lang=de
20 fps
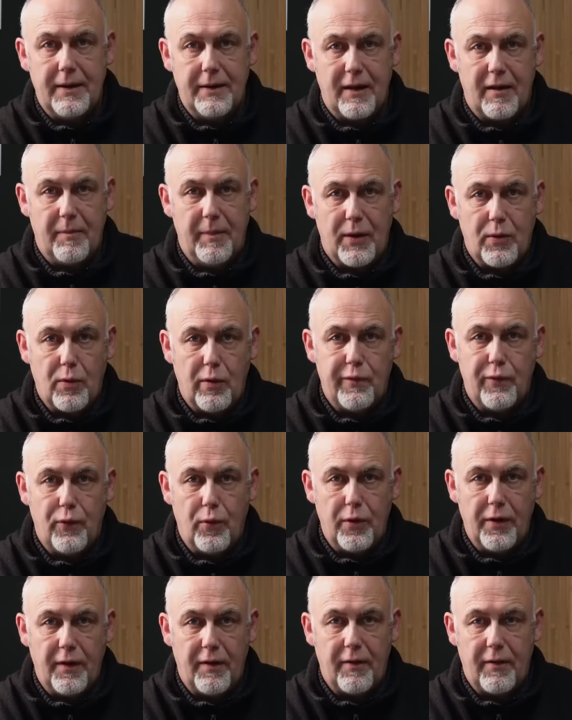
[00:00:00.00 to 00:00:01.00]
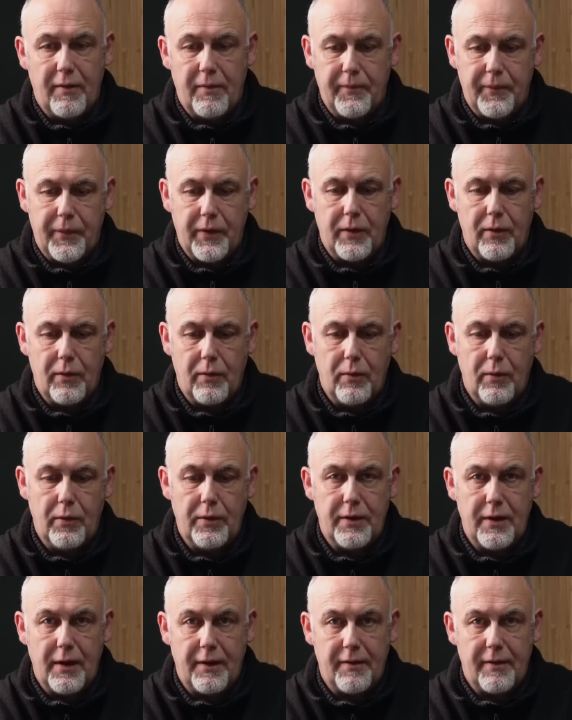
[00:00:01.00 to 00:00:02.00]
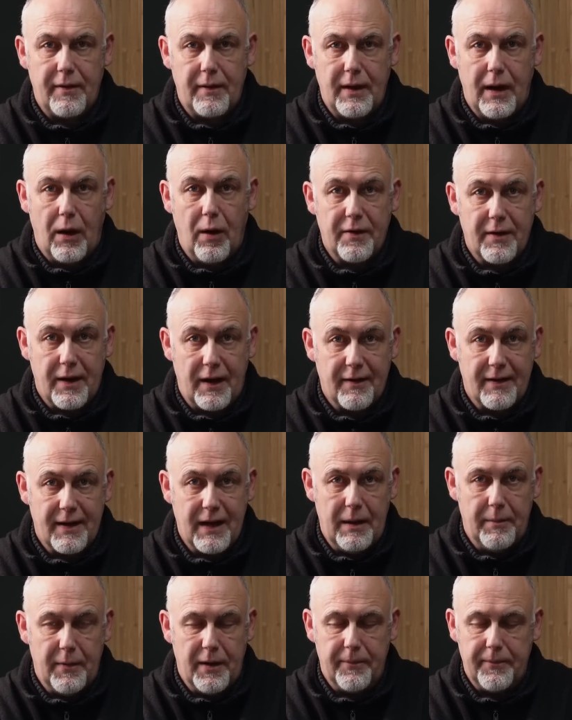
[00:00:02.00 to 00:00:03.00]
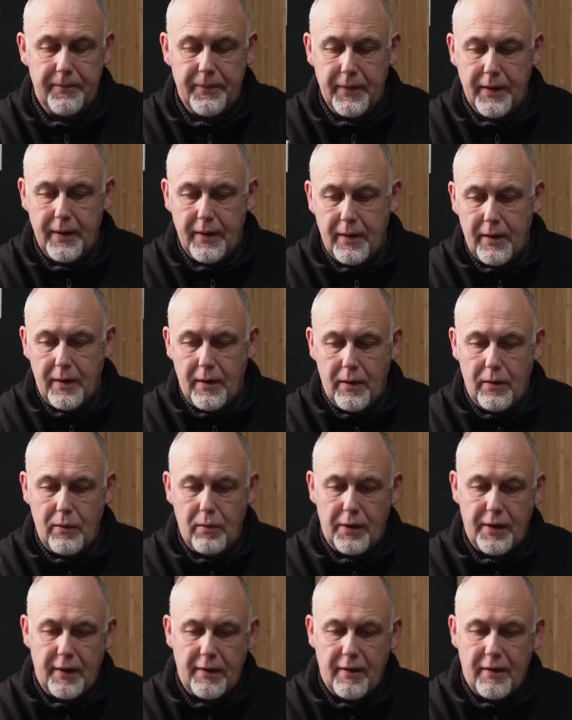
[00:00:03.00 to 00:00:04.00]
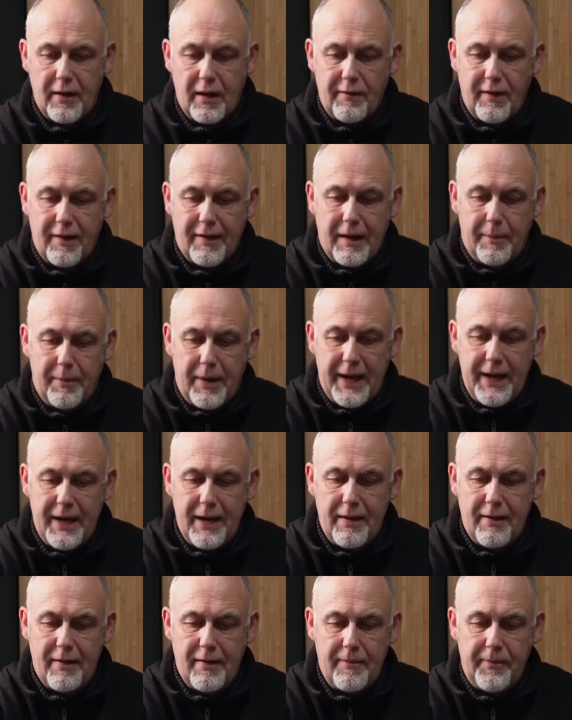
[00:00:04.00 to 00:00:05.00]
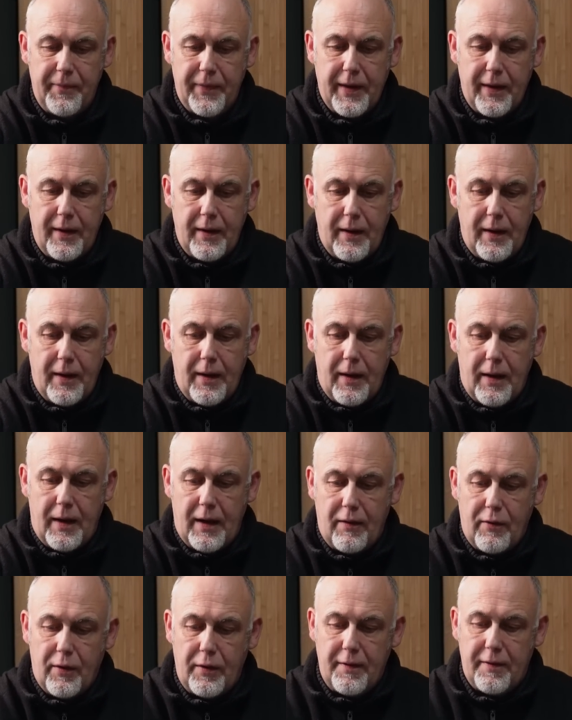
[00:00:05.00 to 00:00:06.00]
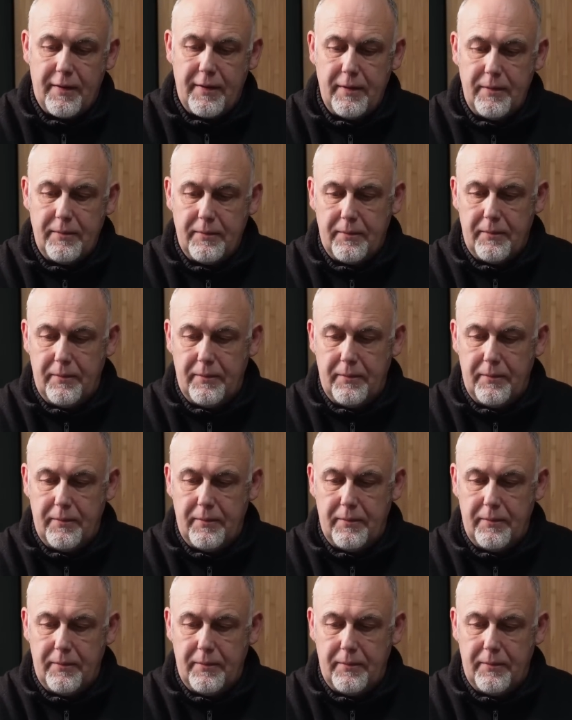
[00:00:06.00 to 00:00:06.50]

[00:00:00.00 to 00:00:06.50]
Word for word: des Mikrofons und des, der Ausgangsklemme. Ja, das ist das, was dabei ist. Ansonsten,